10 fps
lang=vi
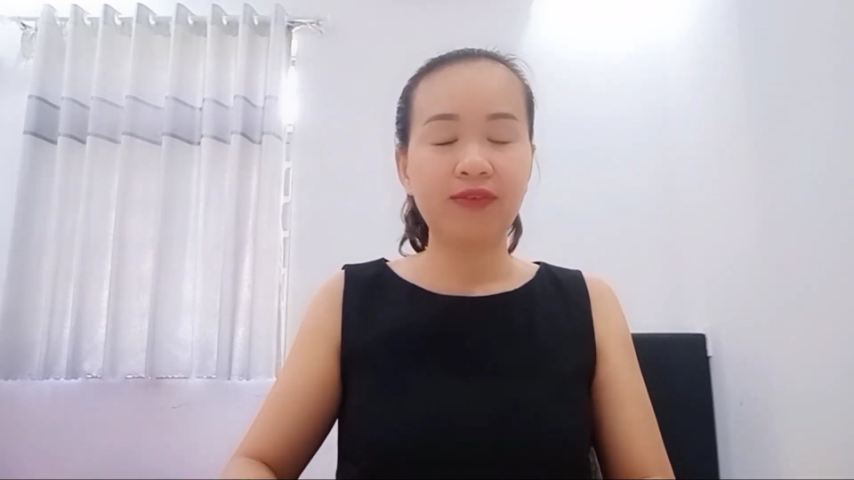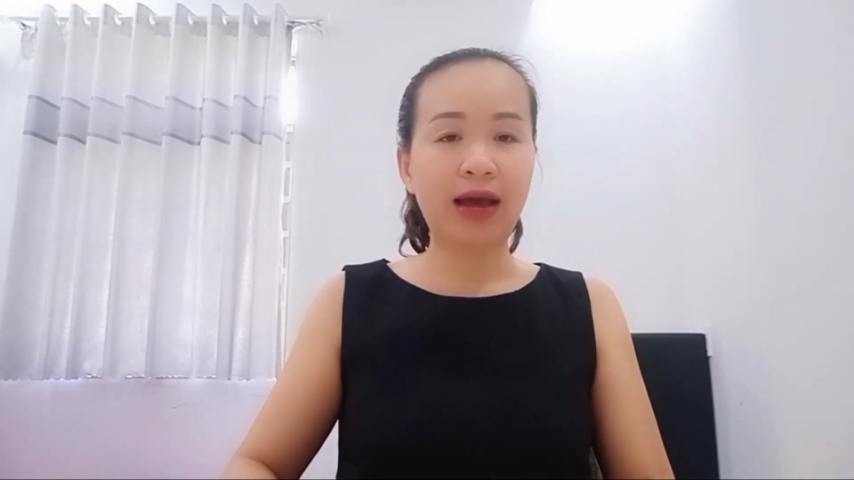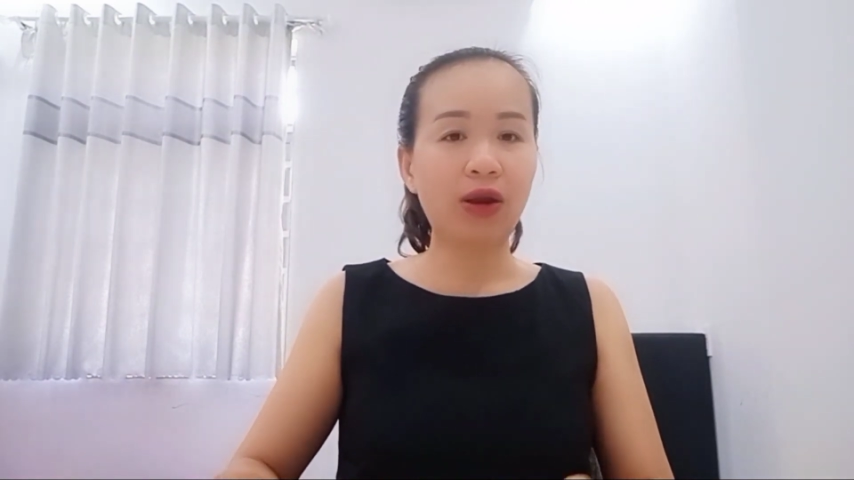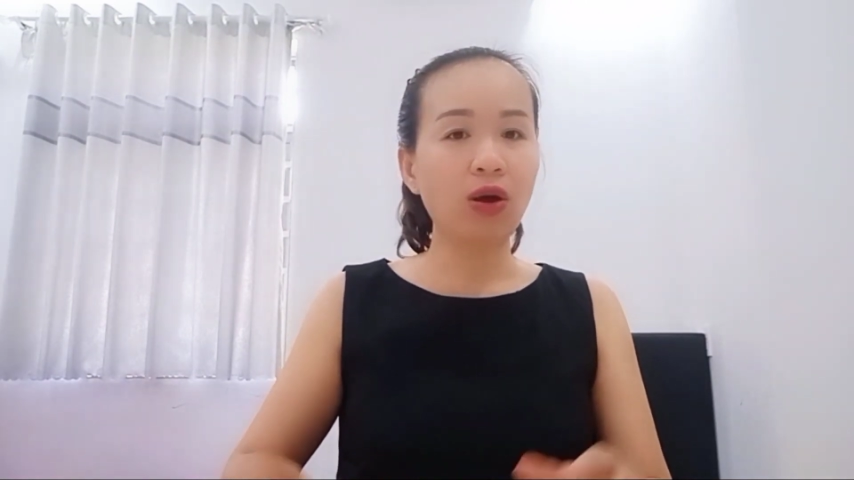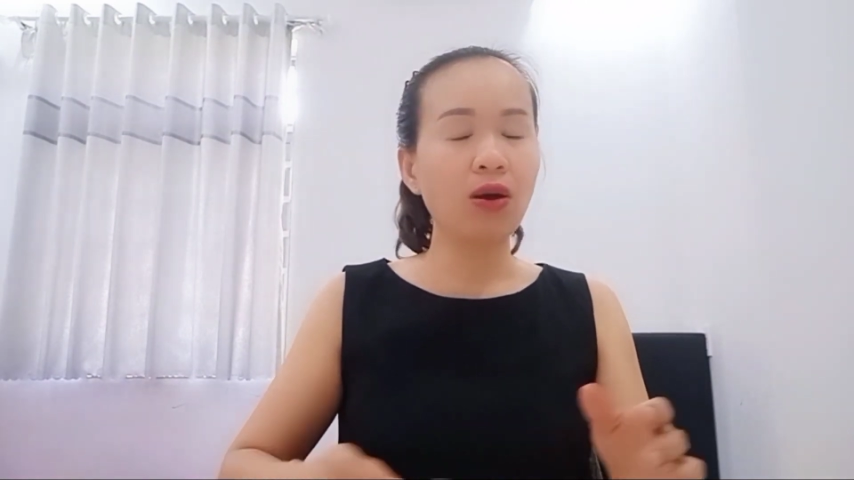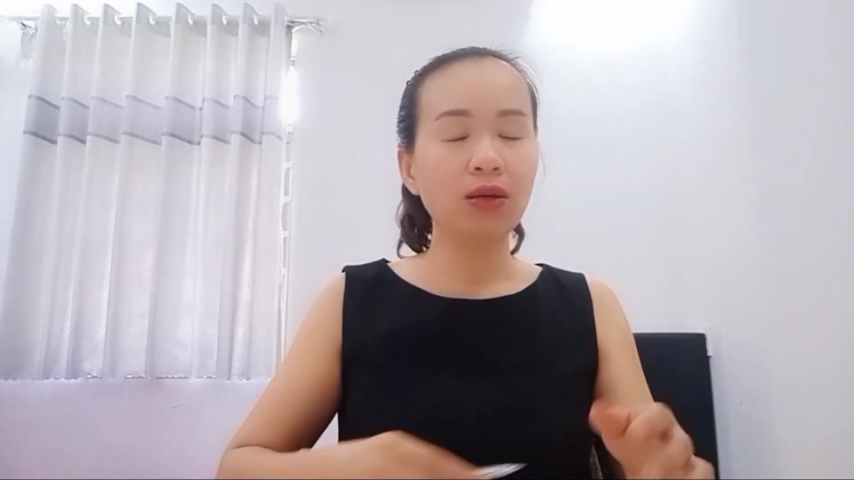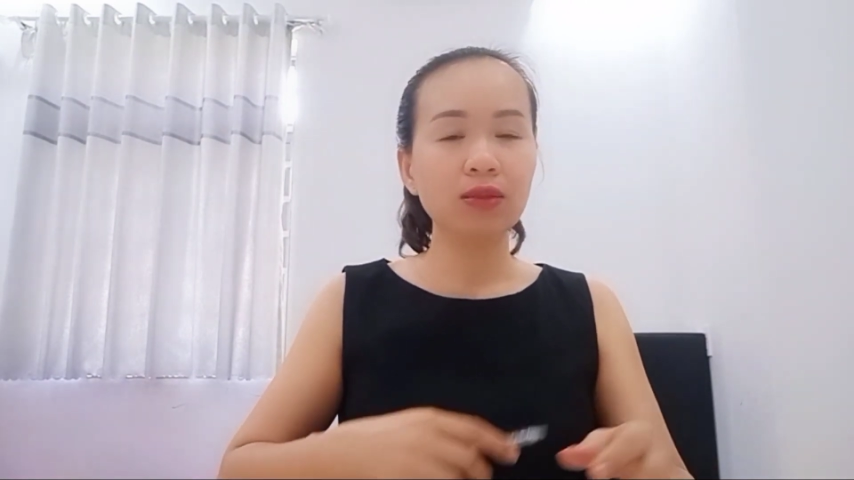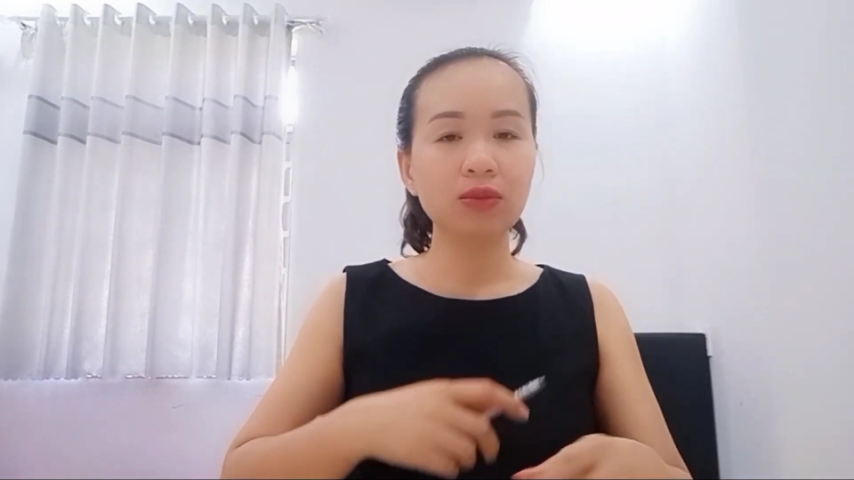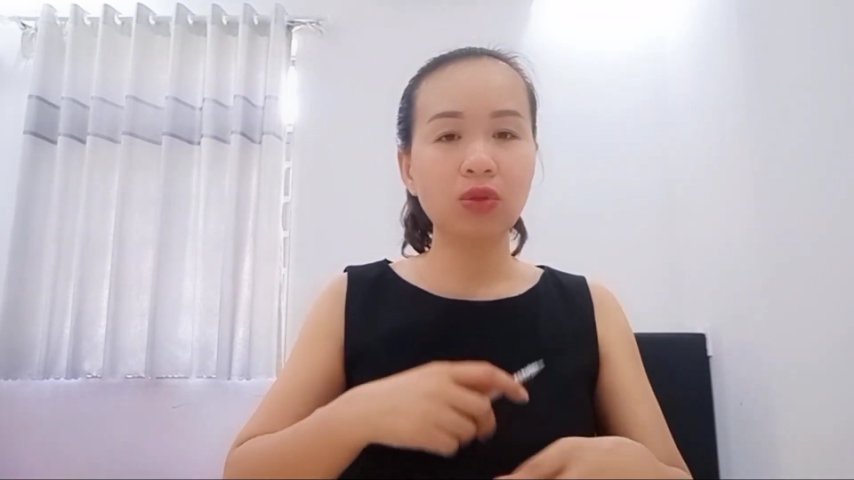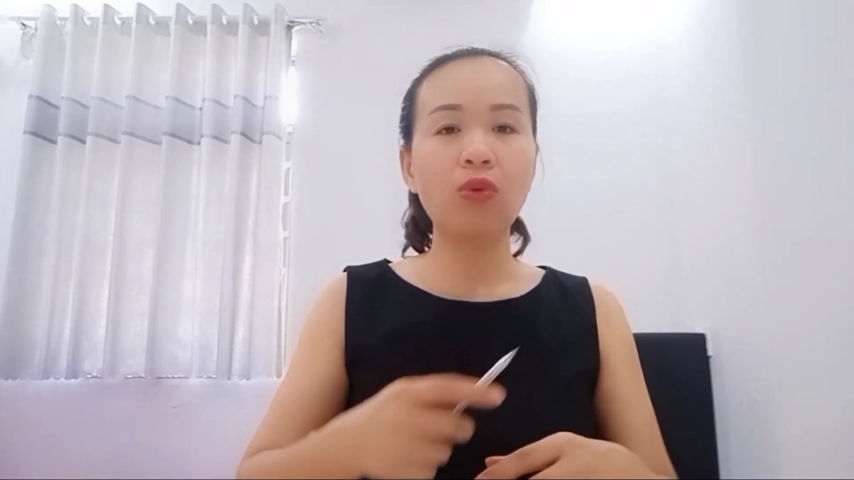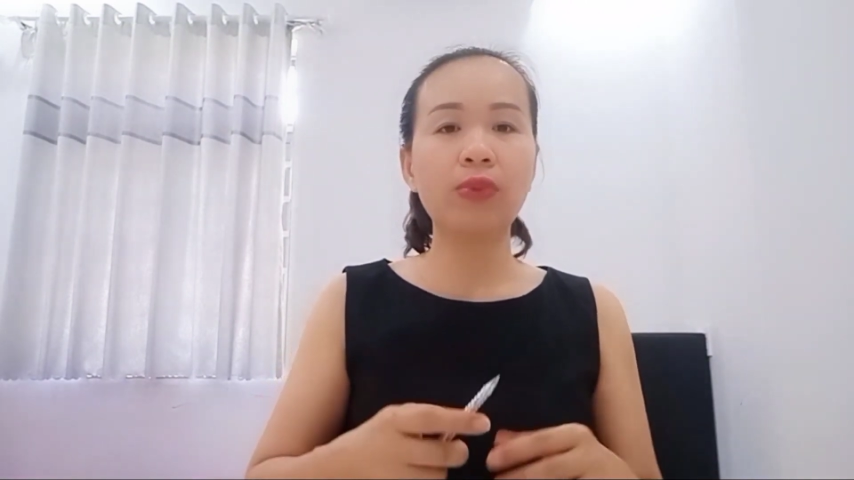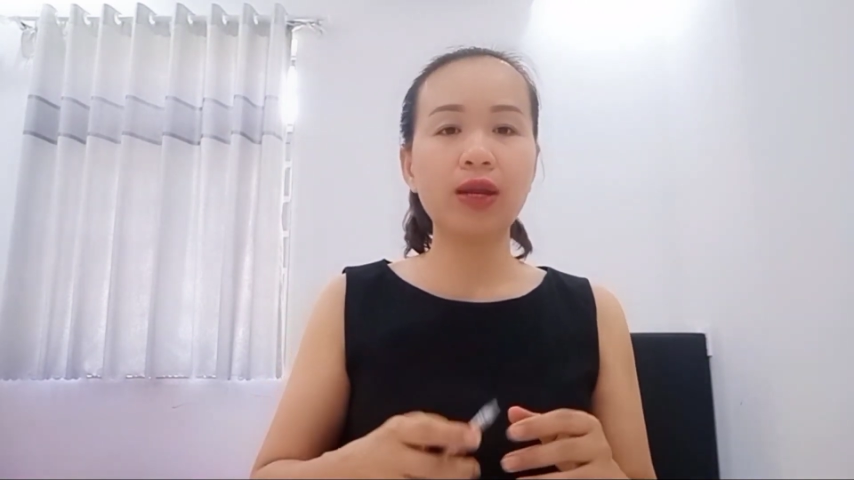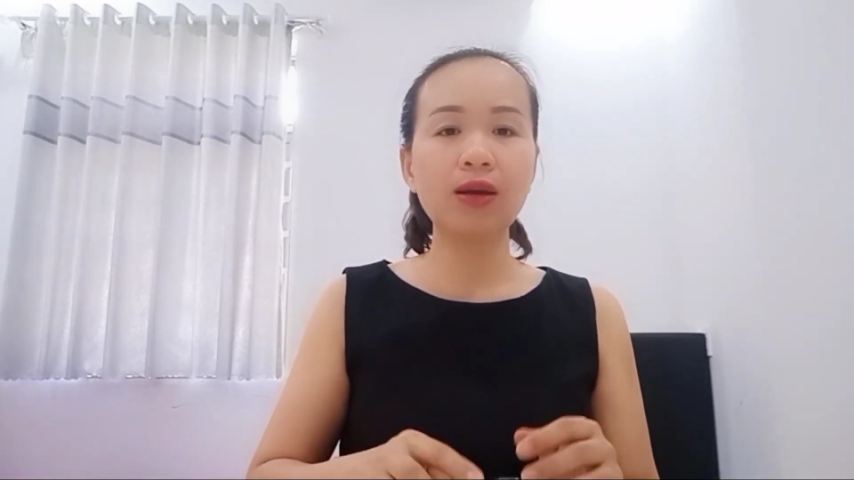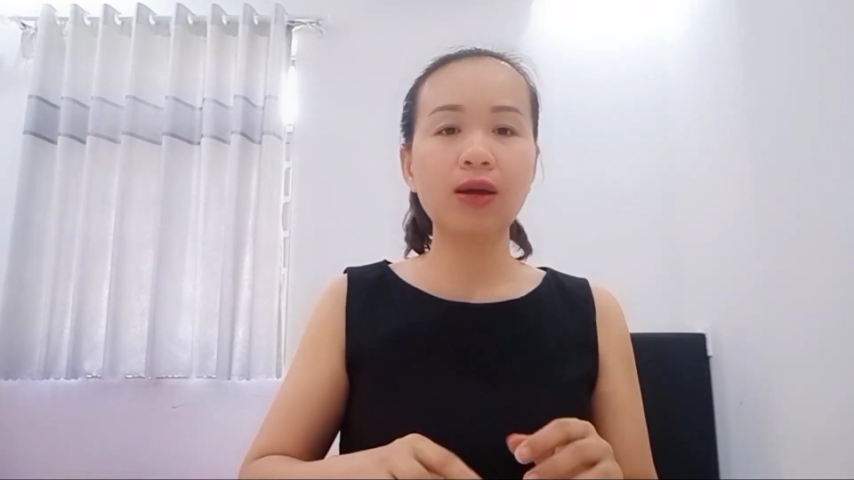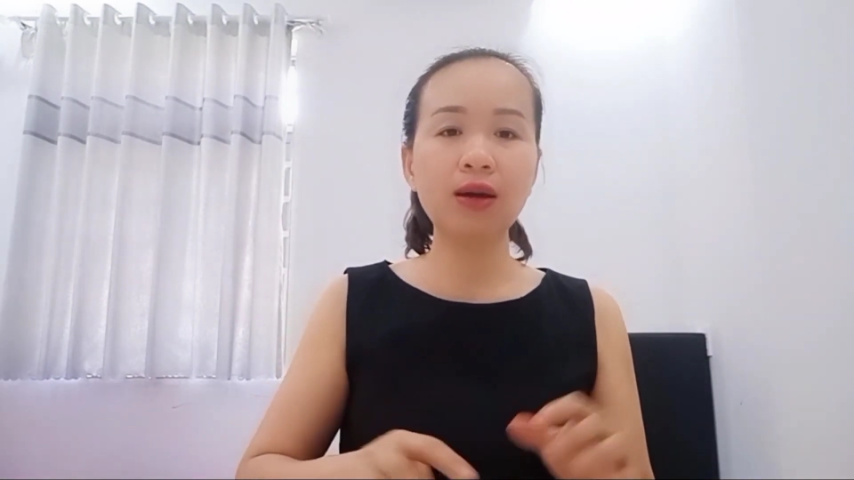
và nó gồm đến